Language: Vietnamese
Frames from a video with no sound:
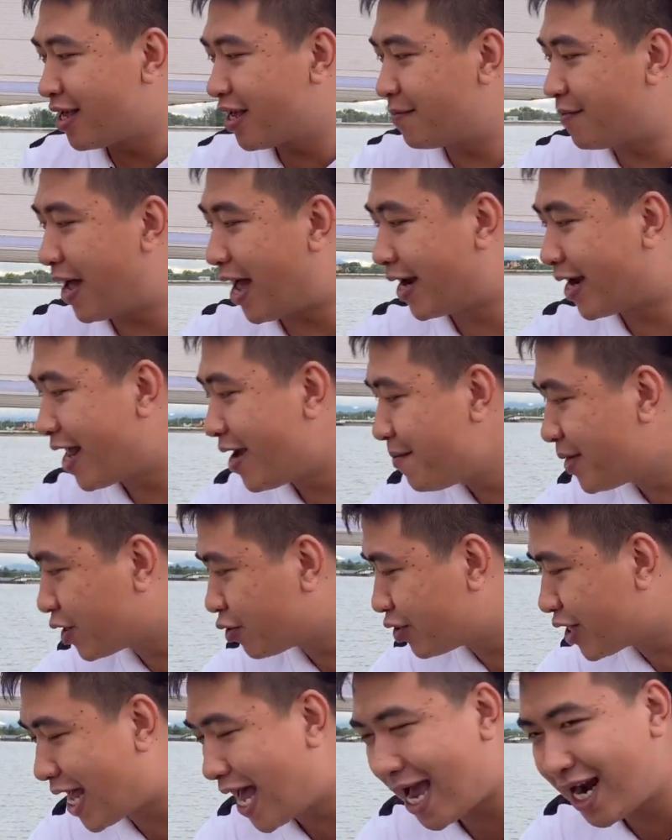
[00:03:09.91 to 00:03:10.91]
Nhưng mà nếu mà
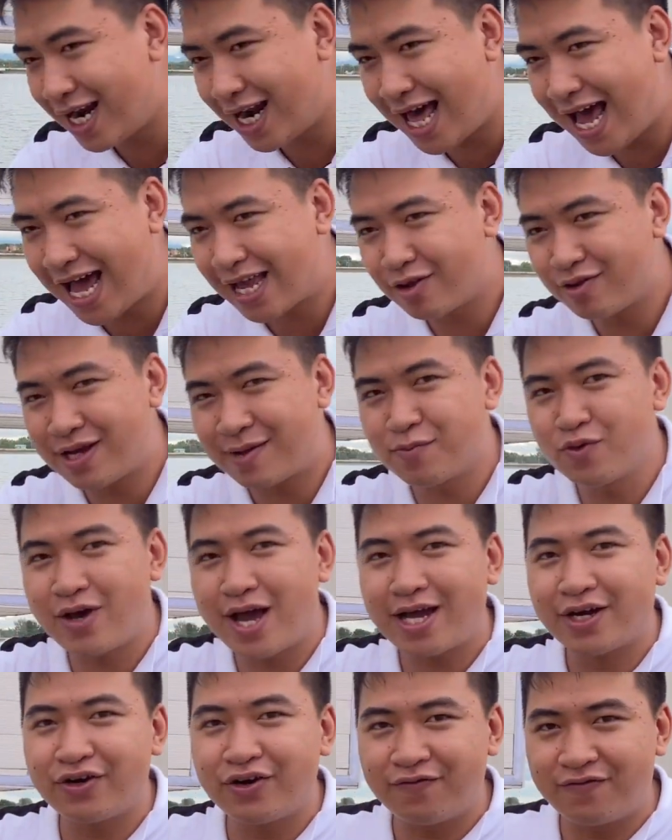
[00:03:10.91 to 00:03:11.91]
chúng ta hát live, chúng ta
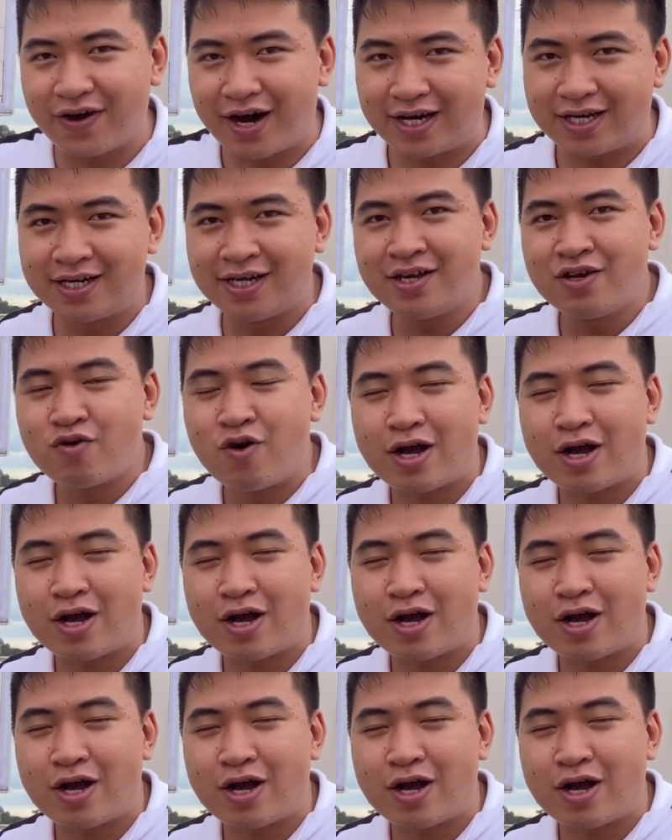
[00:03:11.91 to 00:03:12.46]
muốn hát reverb